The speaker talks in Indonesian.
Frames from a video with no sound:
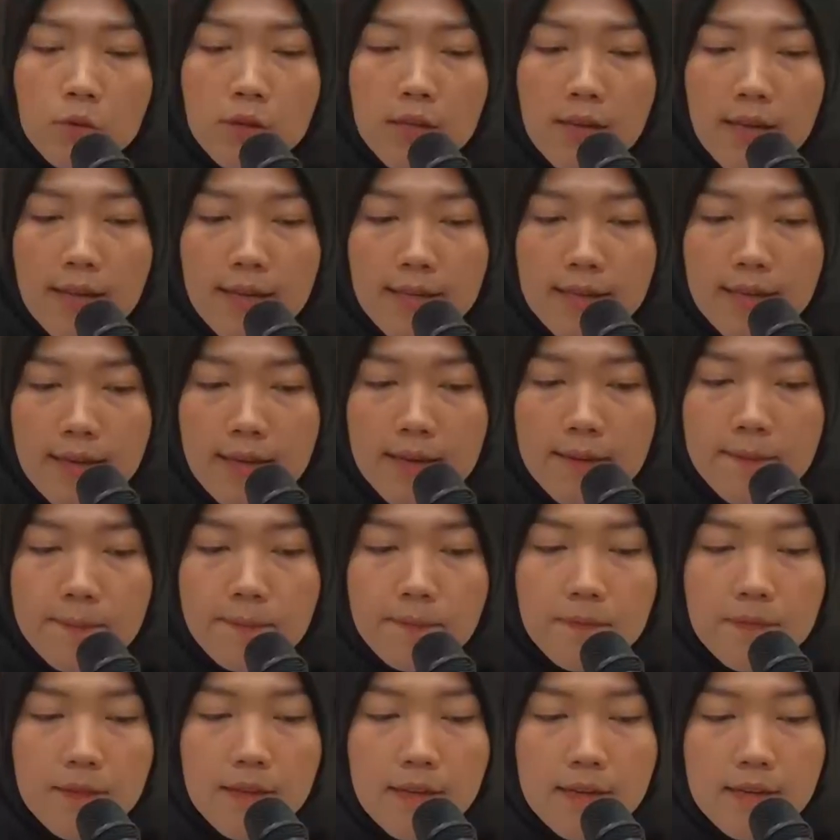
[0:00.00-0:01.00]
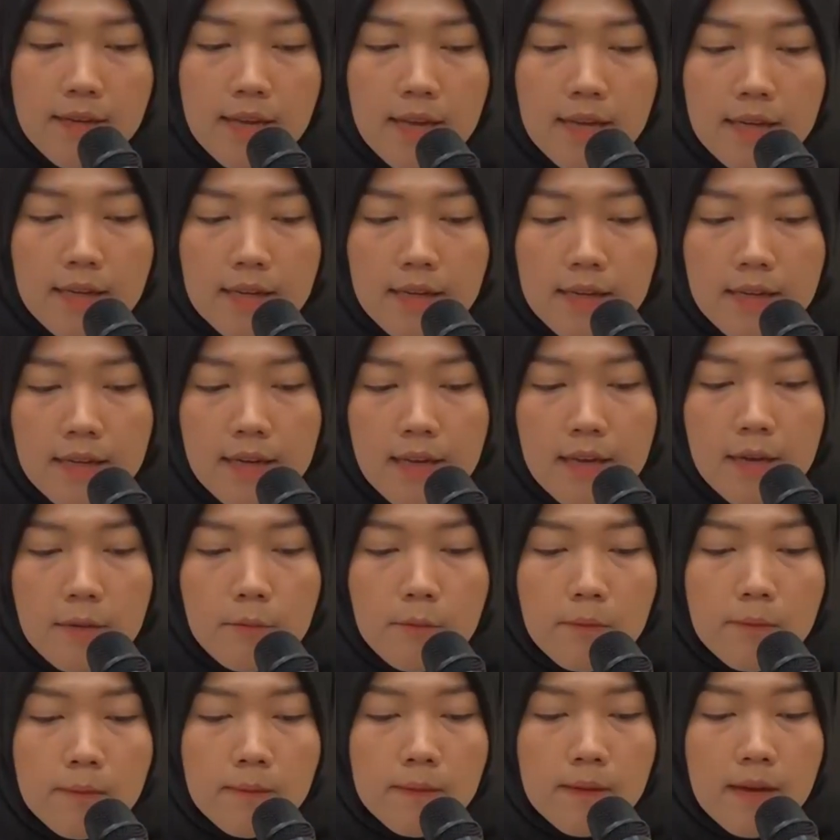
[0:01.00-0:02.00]
bukti lainnya, dan
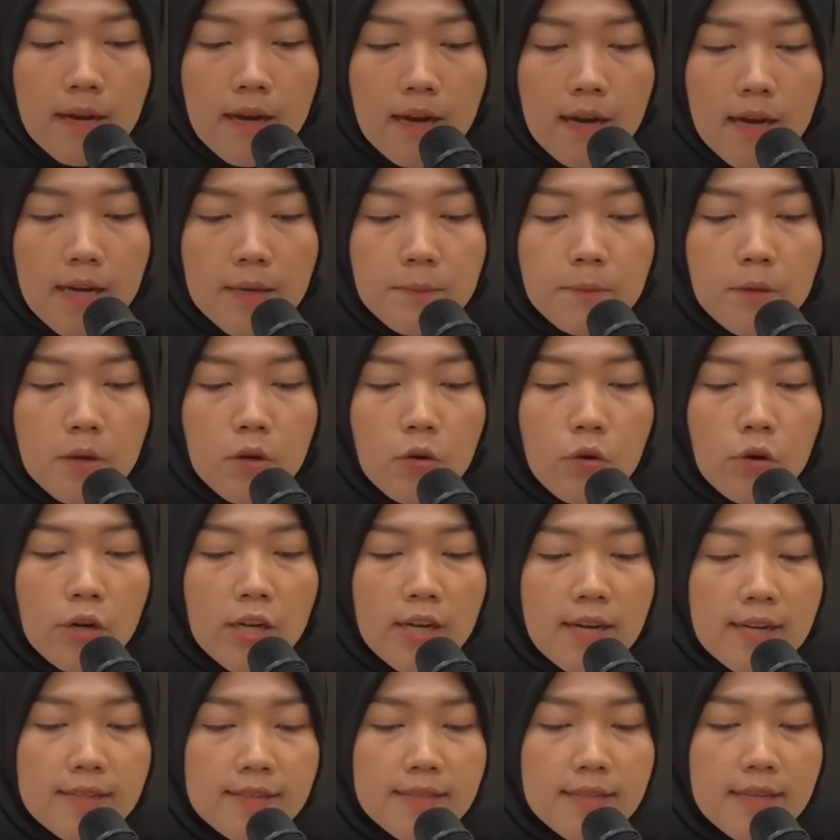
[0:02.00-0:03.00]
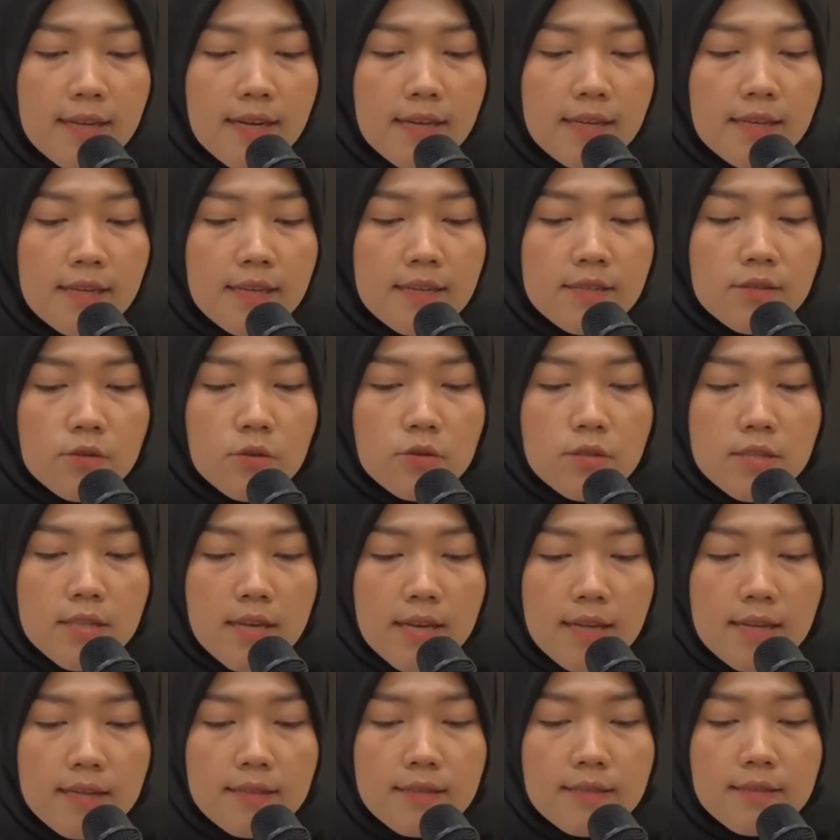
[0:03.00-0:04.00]
akan berkoordinasi dengan dinas
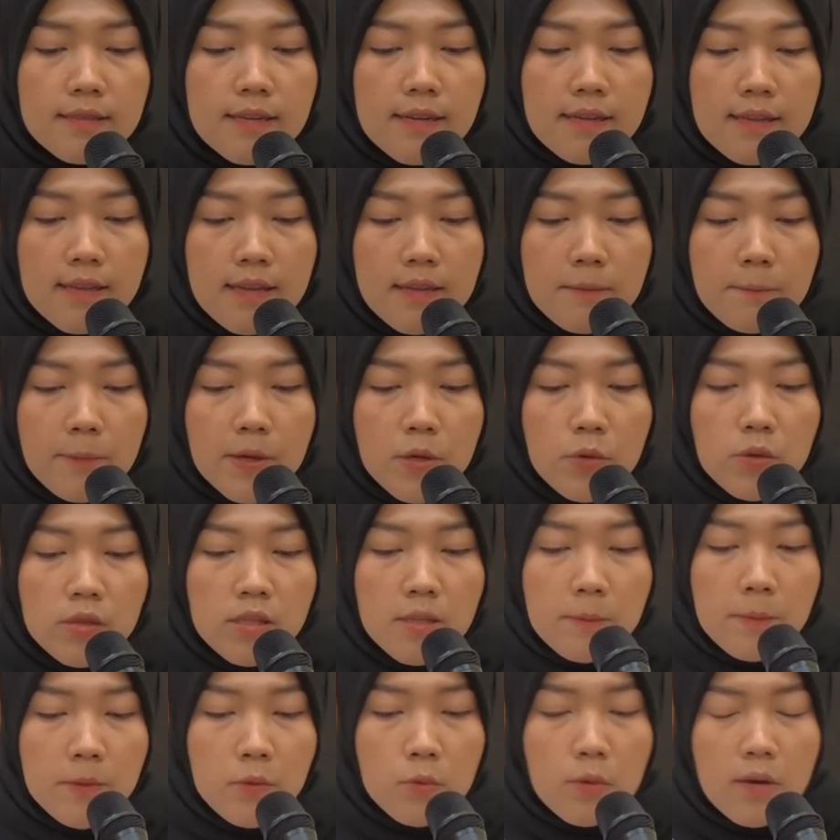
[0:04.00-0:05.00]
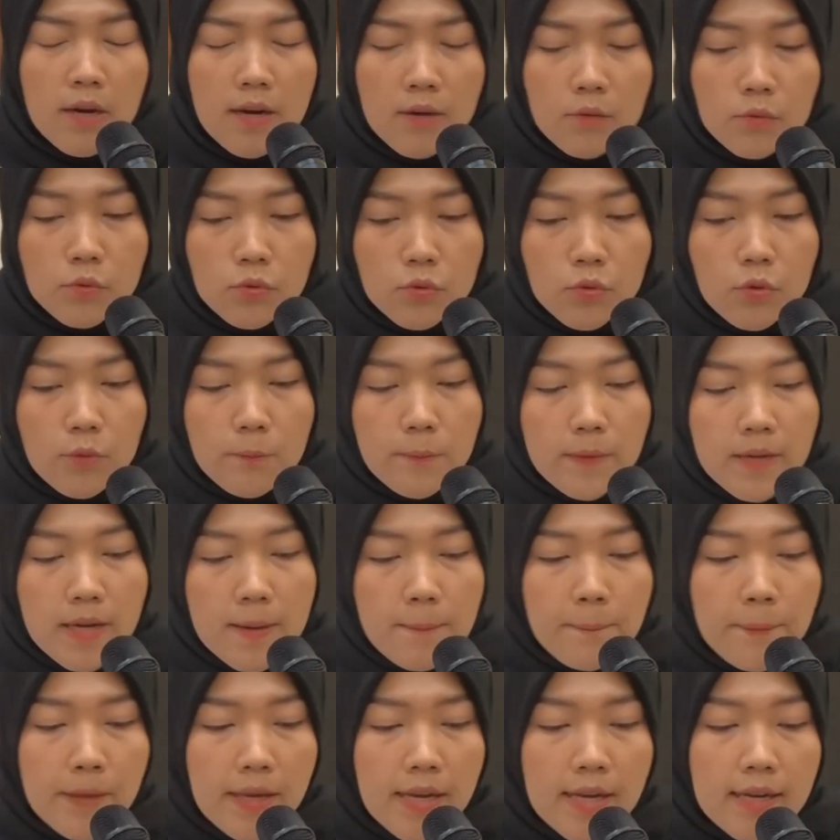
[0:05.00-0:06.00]
sosial serta P2TP2A untuk
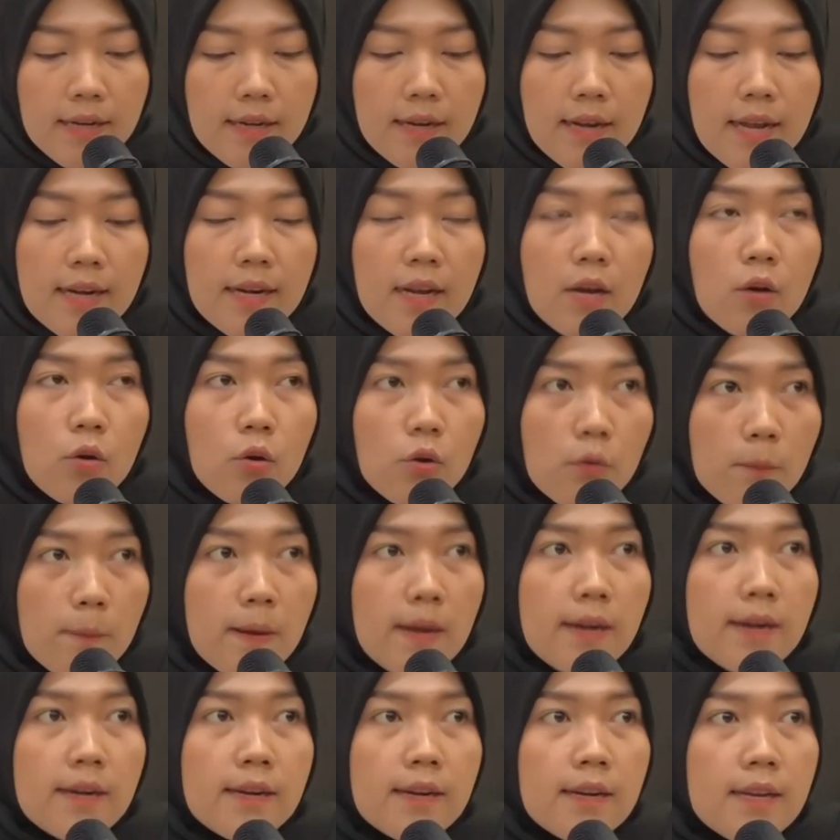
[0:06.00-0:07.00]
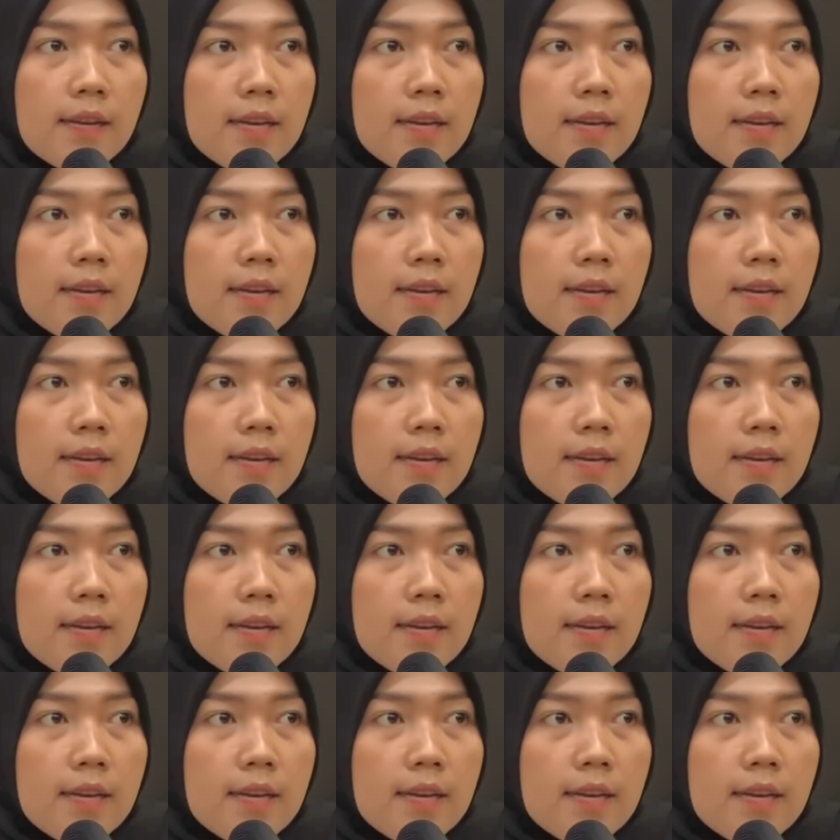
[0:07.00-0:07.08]
pendampingan anak korban.